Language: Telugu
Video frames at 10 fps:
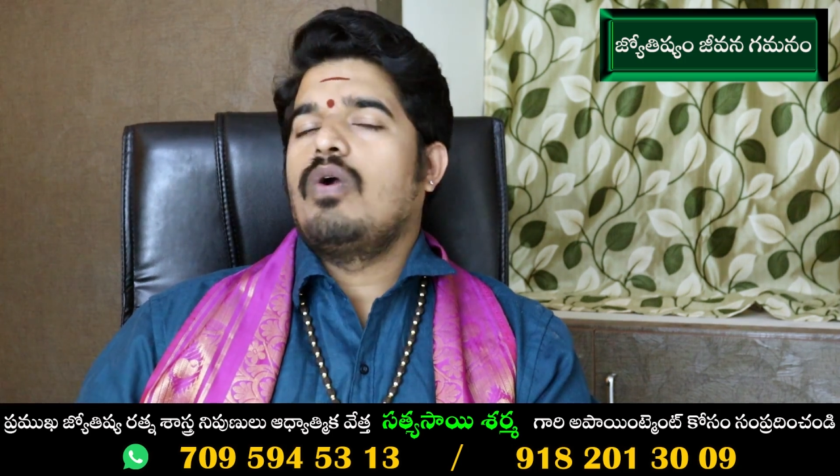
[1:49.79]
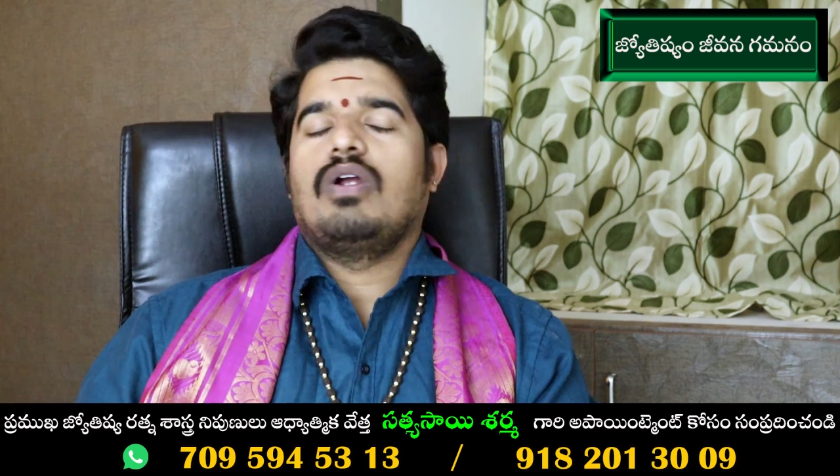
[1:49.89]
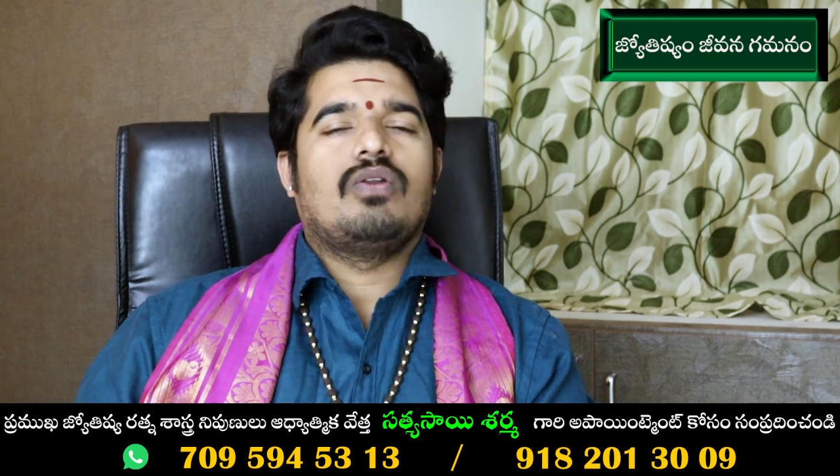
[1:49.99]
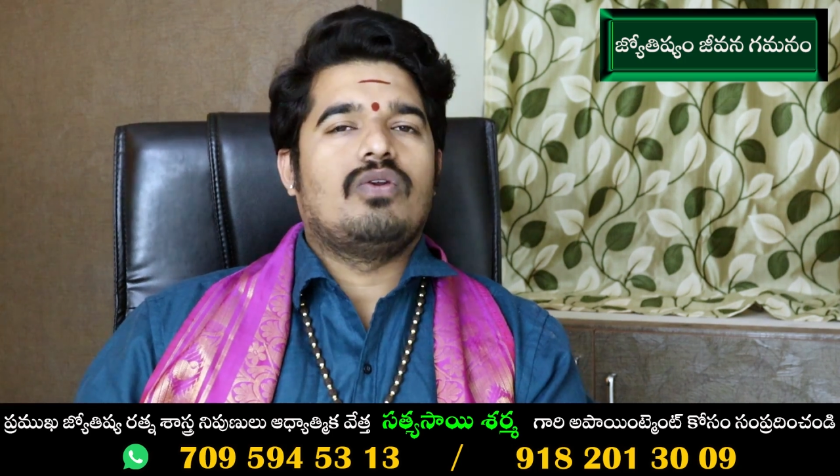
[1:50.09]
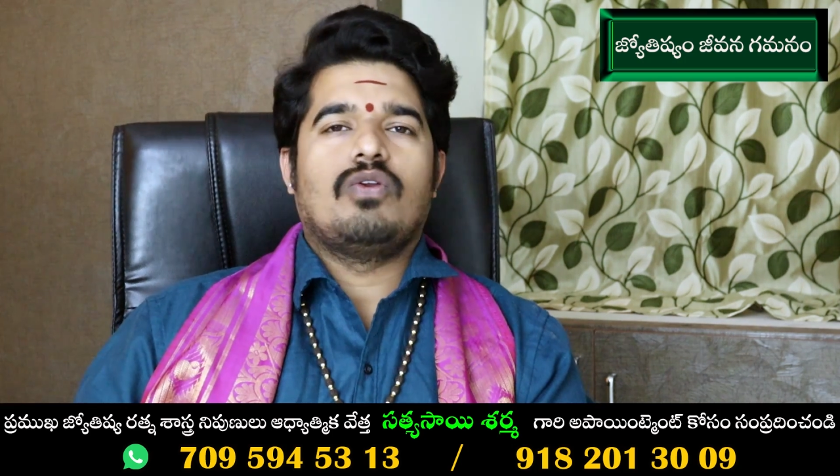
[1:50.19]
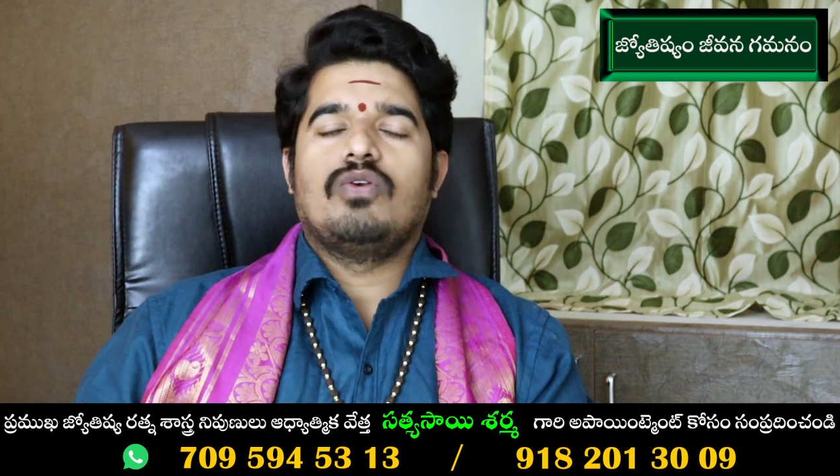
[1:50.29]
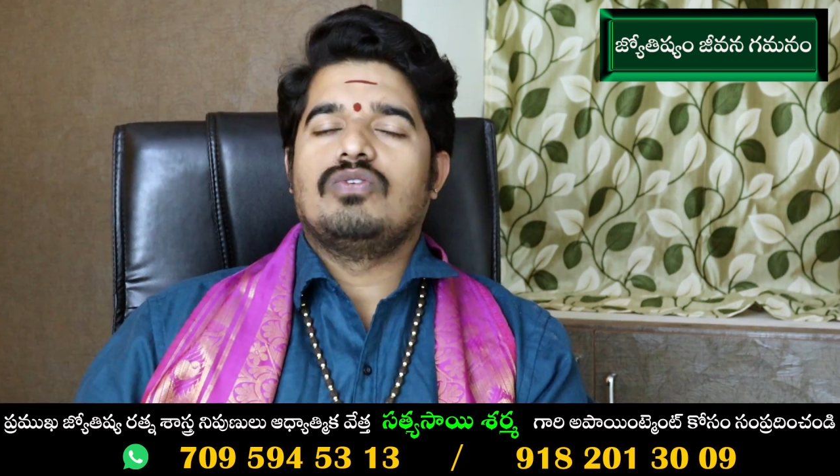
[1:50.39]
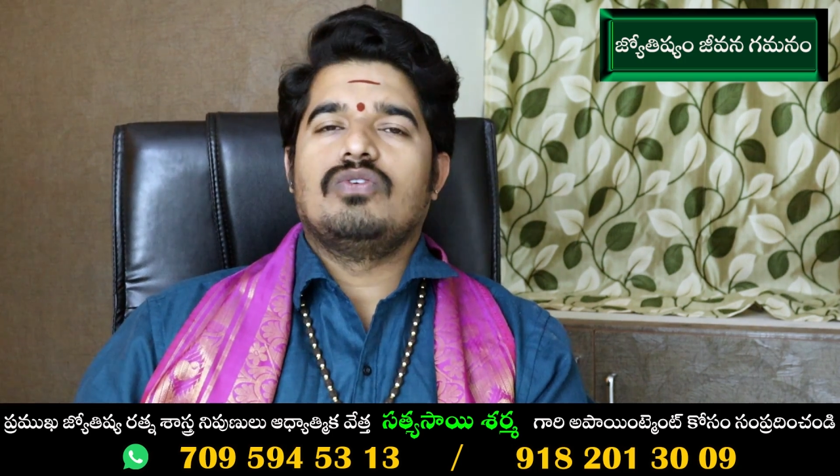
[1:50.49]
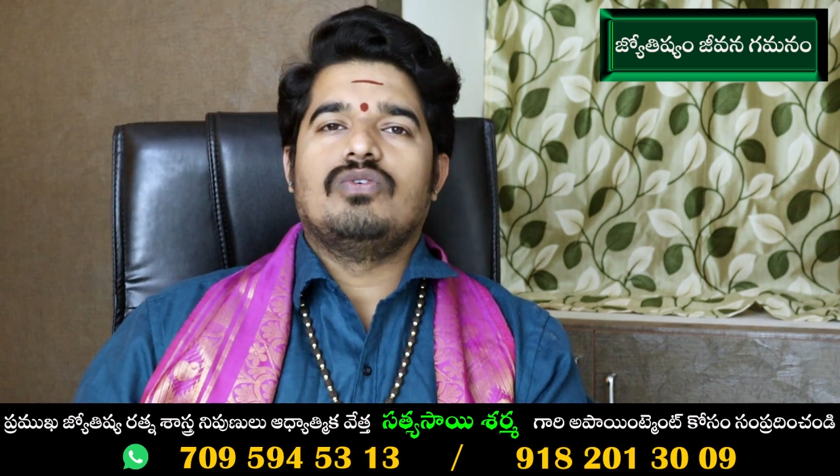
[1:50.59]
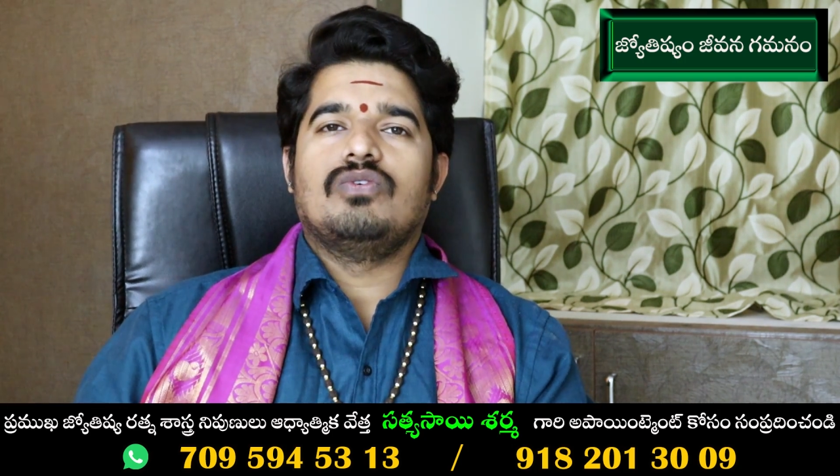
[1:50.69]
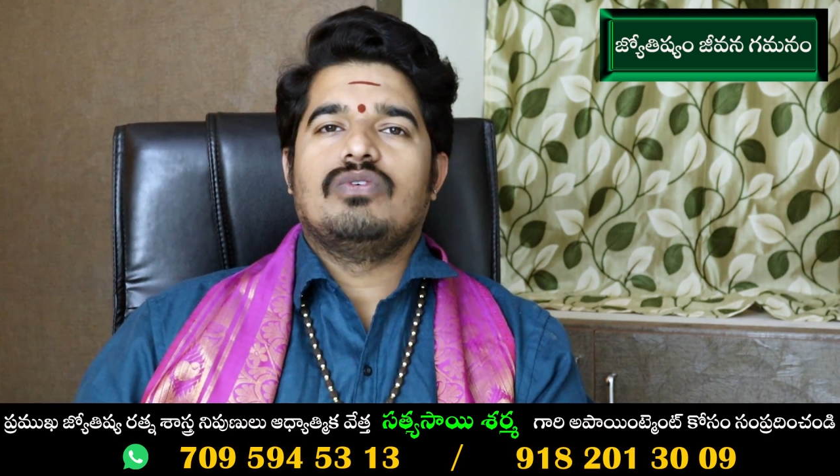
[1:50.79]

ఒకటి రెండు రోజులు